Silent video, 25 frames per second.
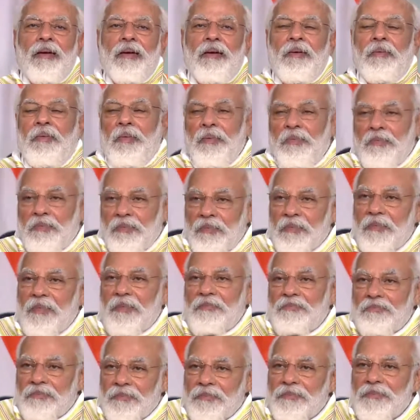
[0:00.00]
अब
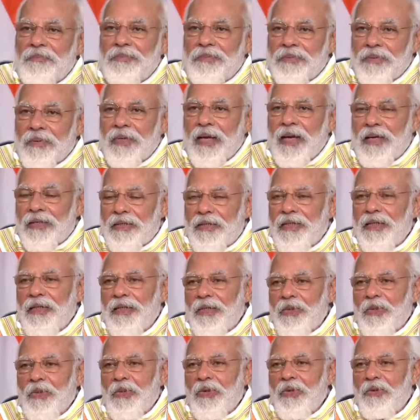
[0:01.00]
काशी
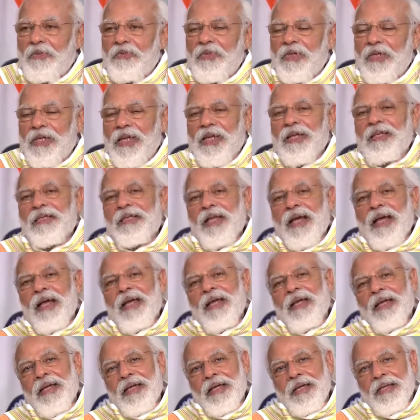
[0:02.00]
की जो विशेषताएं
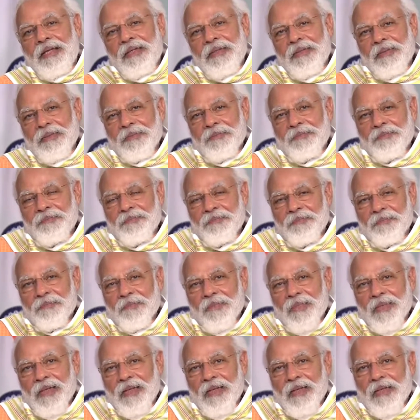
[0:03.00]
हैं
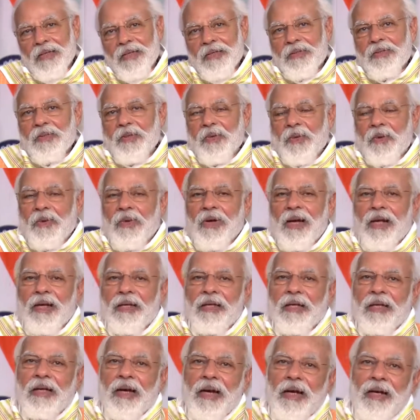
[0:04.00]
इस कोरोना
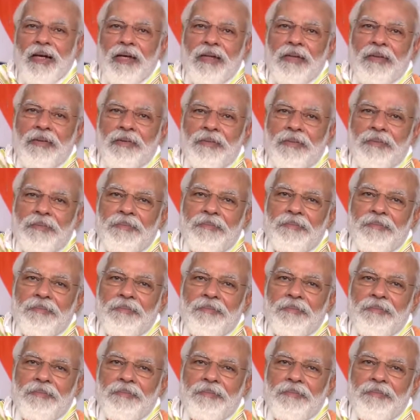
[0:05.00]
के कारण